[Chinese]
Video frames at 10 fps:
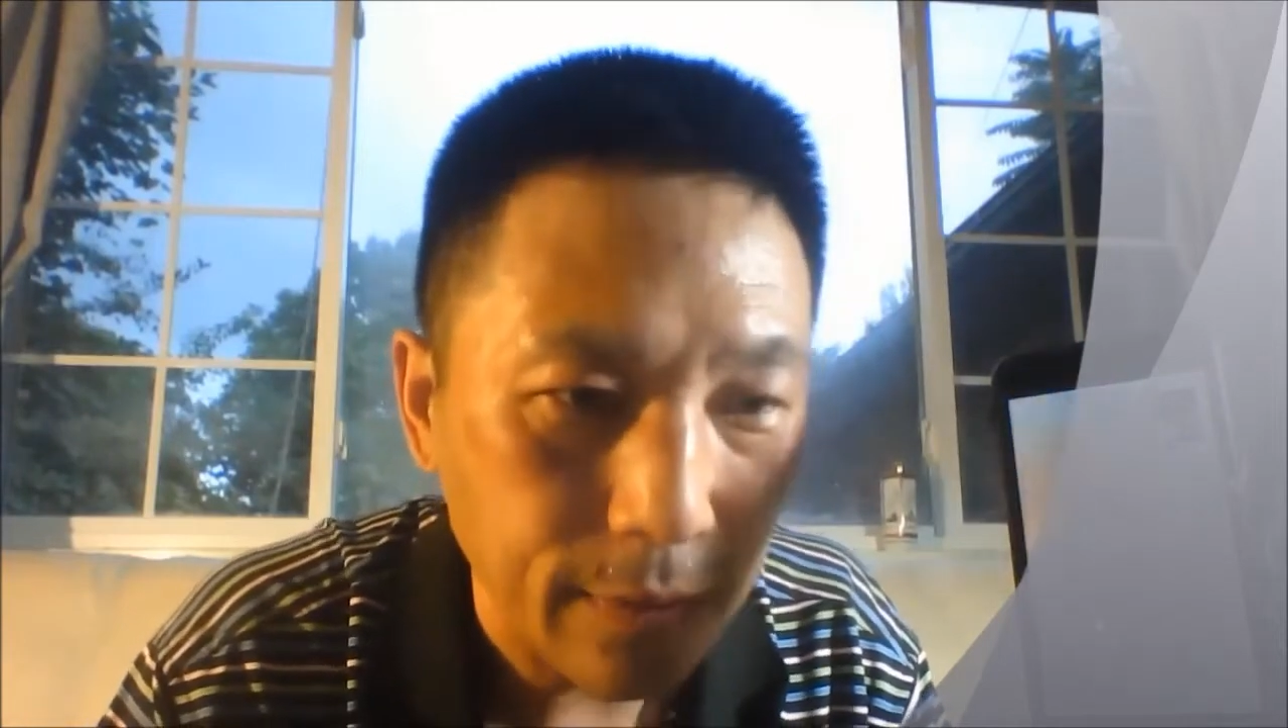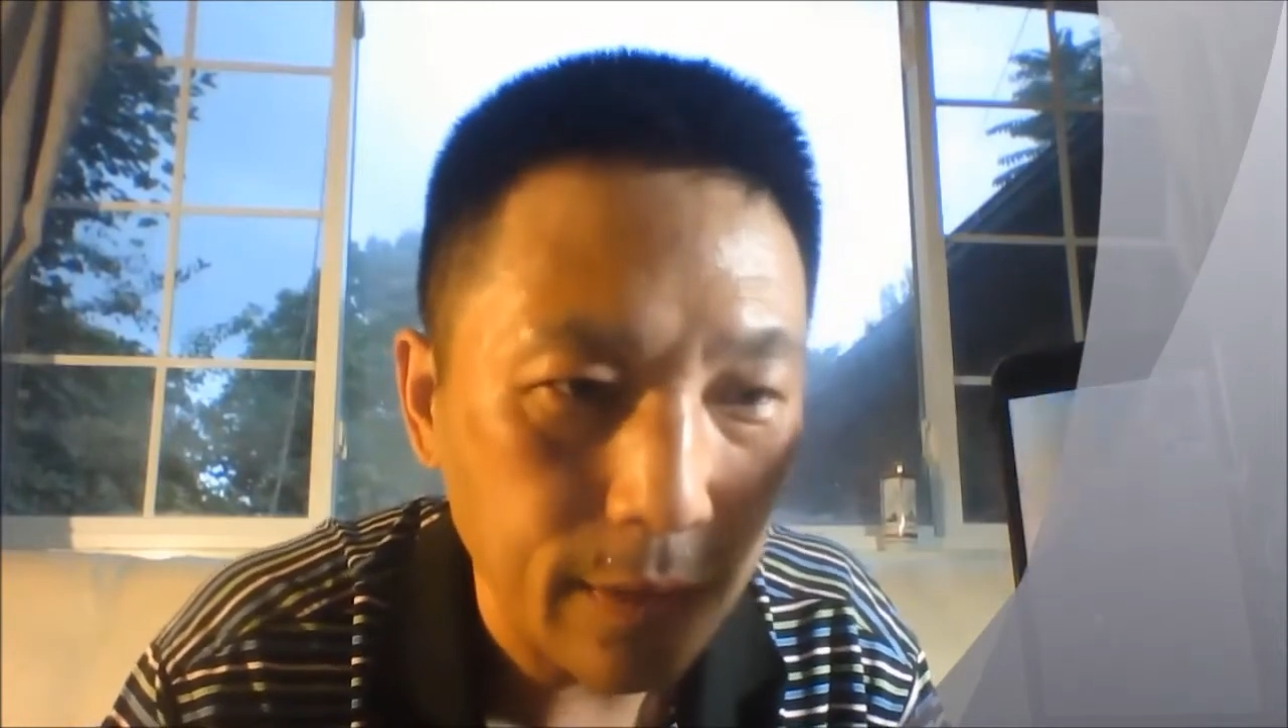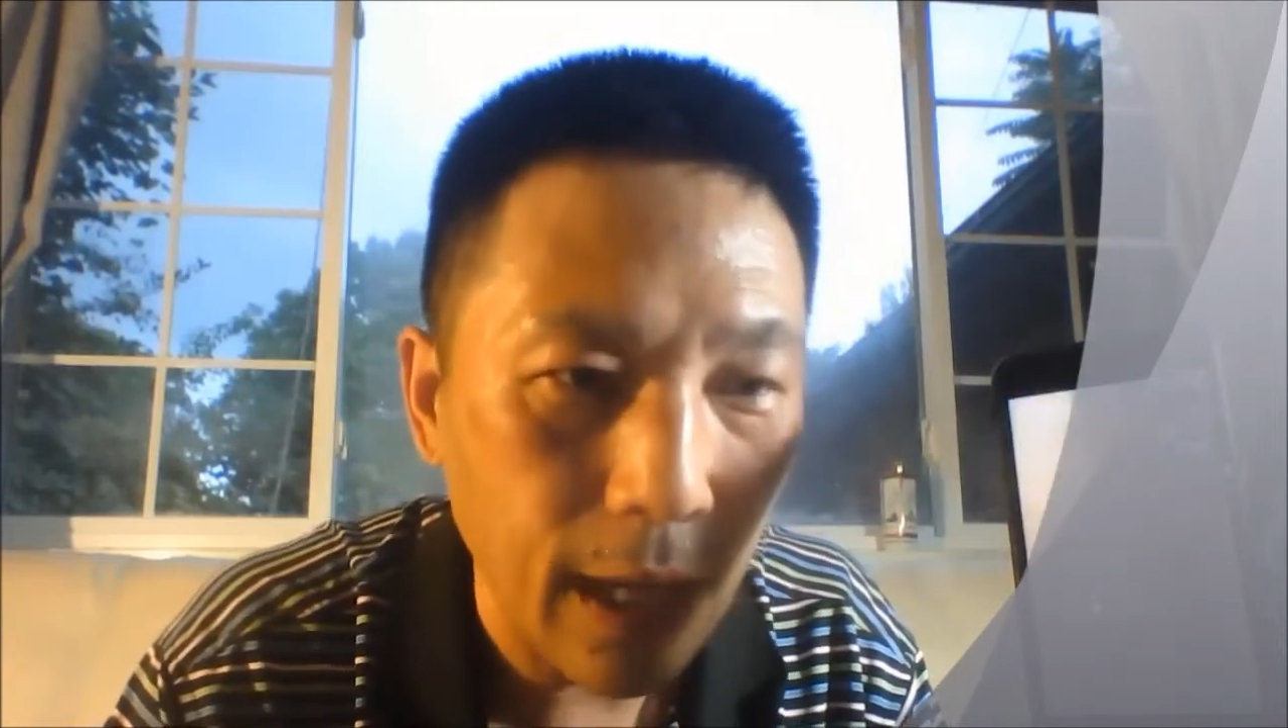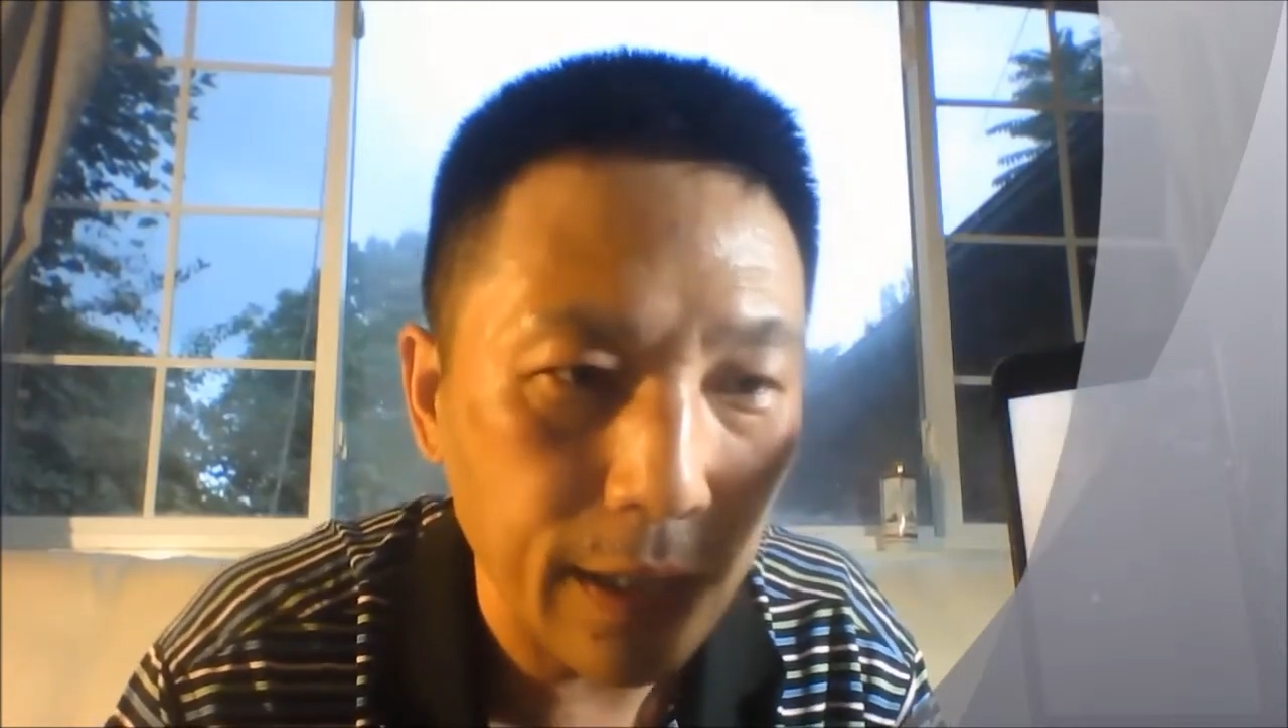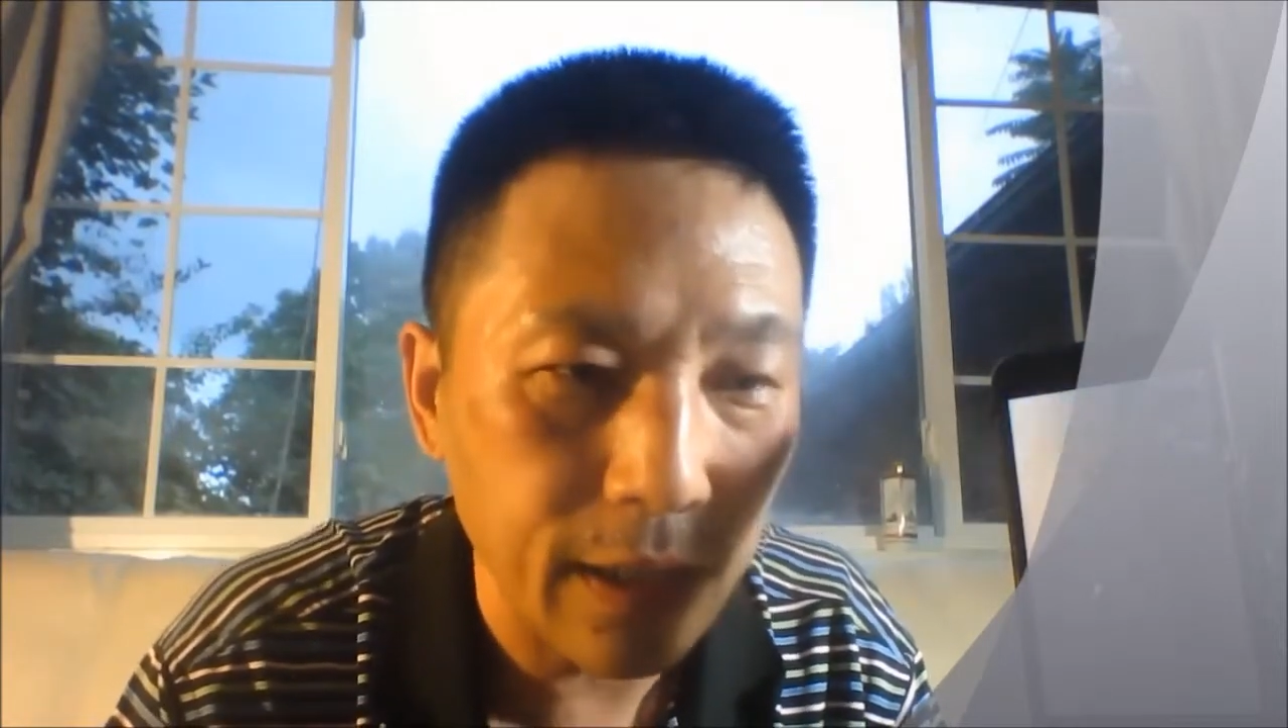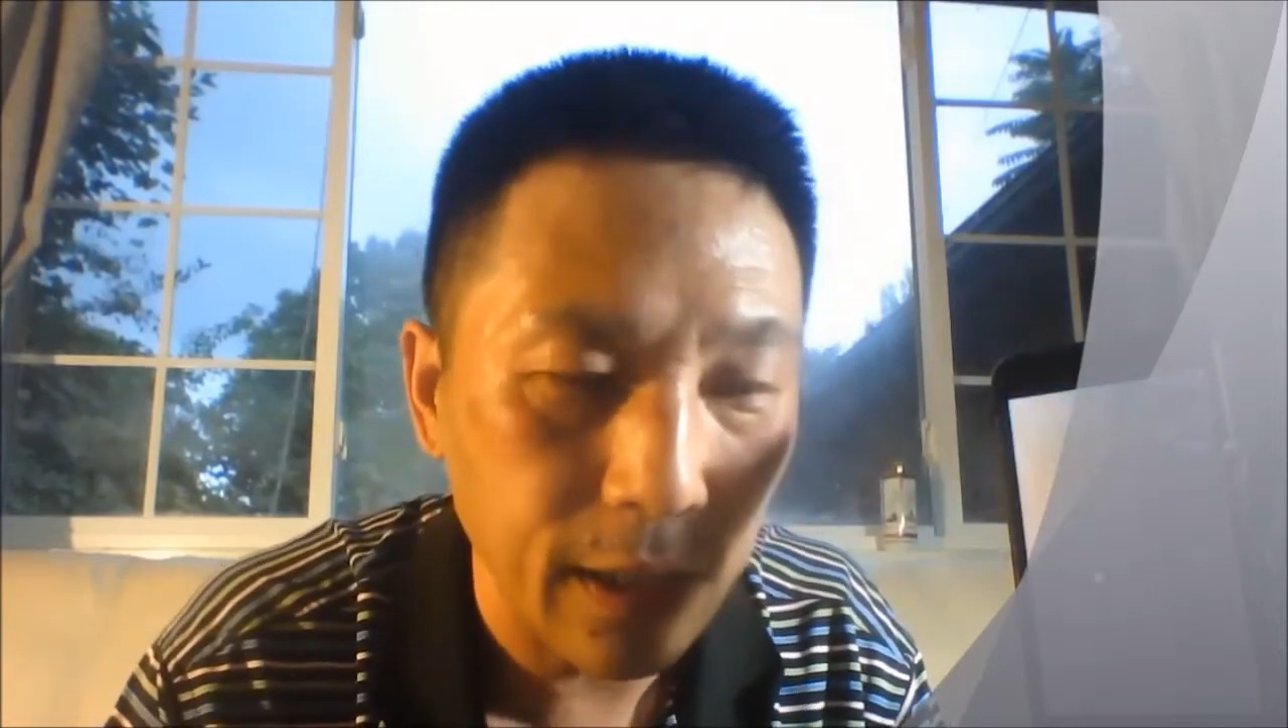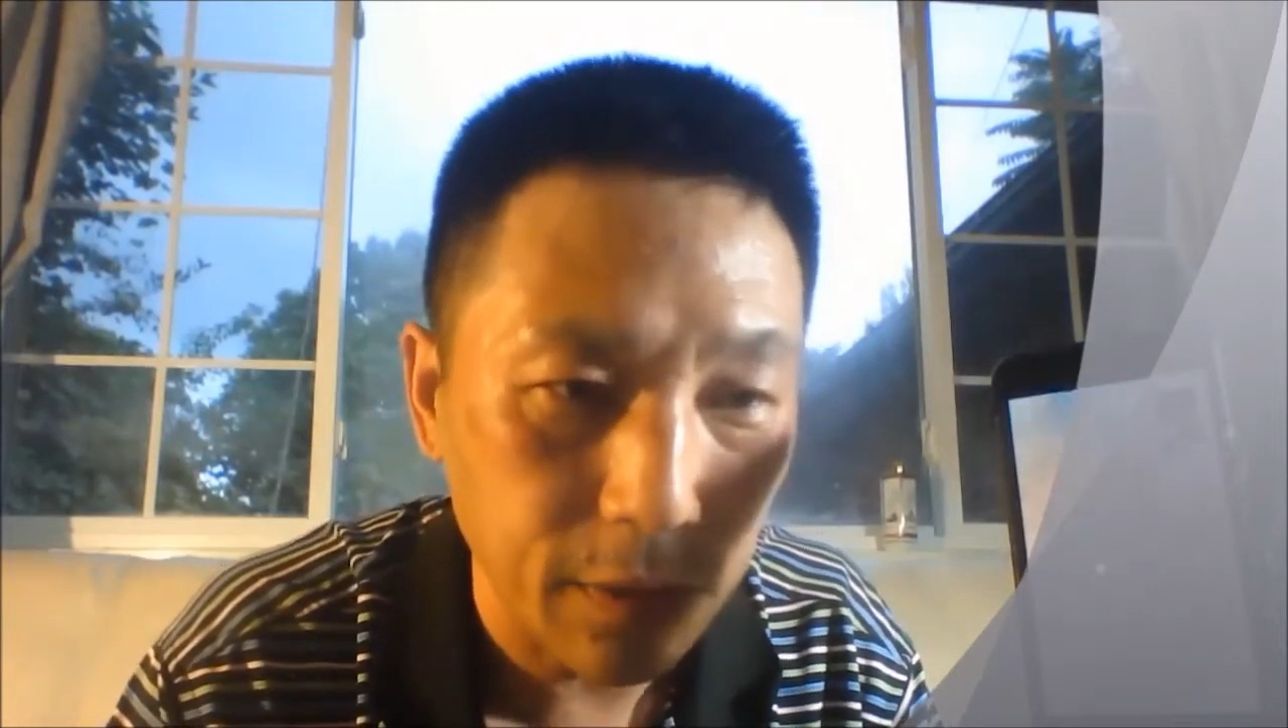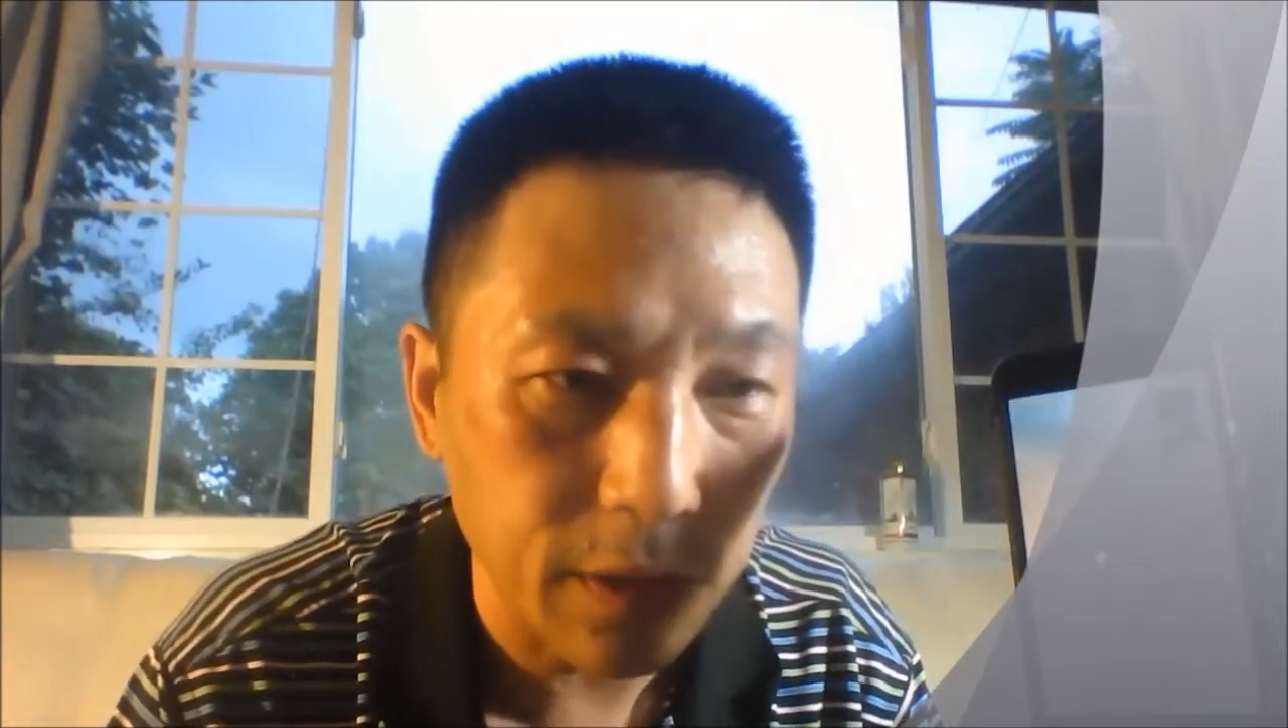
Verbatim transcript: 啊，你呢就